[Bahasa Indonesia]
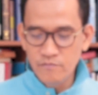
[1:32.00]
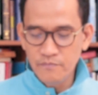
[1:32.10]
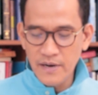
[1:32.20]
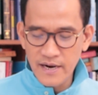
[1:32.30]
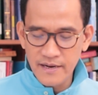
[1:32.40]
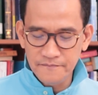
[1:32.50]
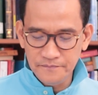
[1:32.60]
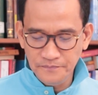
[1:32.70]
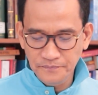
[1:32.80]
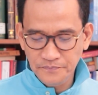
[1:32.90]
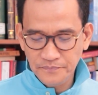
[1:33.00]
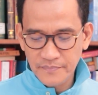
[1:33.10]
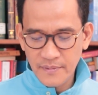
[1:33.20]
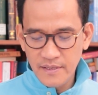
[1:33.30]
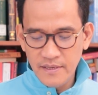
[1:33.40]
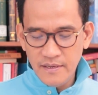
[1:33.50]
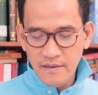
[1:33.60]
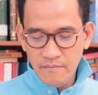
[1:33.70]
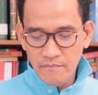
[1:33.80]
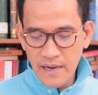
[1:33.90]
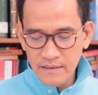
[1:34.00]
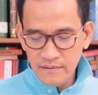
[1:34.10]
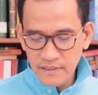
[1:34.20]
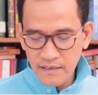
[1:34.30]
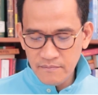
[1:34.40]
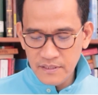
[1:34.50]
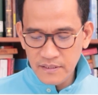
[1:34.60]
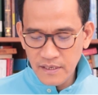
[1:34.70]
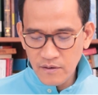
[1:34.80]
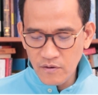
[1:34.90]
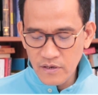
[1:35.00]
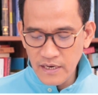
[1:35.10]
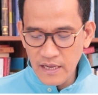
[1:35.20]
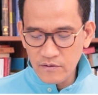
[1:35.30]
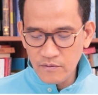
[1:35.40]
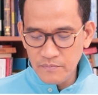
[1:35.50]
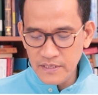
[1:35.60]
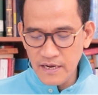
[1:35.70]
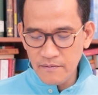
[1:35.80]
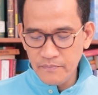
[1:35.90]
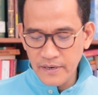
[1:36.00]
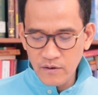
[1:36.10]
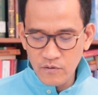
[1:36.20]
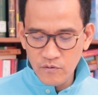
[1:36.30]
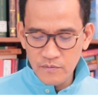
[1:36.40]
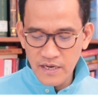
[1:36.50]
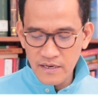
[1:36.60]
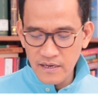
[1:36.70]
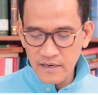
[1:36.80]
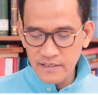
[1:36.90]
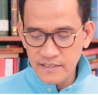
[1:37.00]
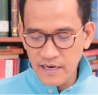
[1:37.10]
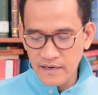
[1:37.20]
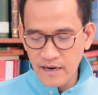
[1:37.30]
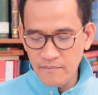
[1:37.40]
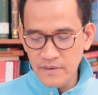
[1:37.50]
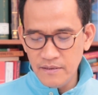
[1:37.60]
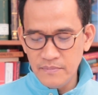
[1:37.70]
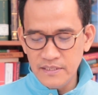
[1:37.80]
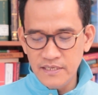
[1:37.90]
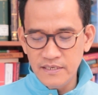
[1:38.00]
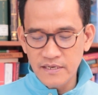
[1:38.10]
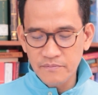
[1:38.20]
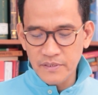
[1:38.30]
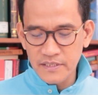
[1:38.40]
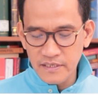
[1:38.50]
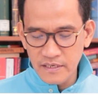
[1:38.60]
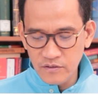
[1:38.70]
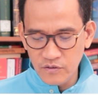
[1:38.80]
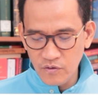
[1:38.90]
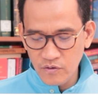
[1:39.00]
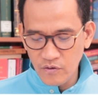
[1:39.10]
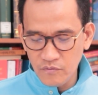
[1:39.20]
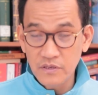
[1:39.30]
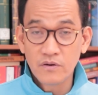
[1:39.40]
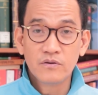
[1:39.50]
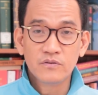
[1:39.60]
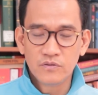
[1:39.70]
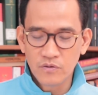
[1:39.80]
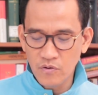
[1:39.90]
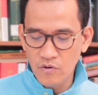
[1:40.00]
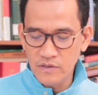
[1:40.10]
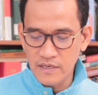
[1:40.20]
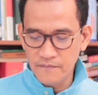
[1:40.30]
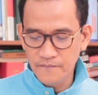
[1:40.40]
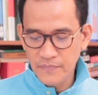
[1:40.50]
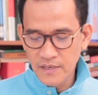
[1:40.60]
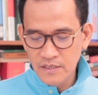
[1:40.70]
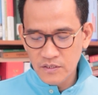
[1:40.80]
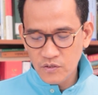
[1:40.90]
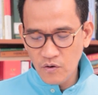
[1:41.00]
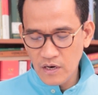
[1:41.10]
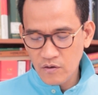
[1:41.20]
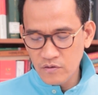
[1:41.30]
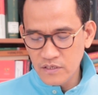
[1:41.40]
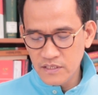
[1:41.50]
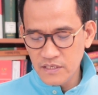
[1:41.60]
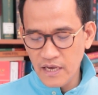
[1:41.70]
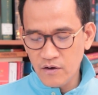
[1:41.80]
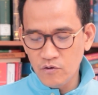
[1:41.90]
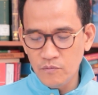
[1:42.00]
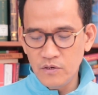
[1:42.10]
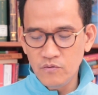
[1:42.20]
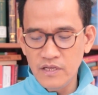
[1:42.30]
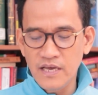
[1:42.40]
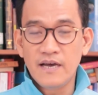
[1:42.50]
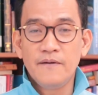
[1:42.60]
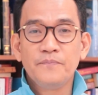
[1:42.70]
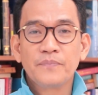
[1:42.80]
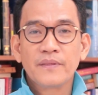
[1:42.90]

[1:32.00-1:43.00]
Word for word: Kumparan Mantan Menteri Koordinator Bidang Perekonomian Rizal Ramli menyindir Presiden Joko Widodo Jokowi soal kondisi ekonomi dunia,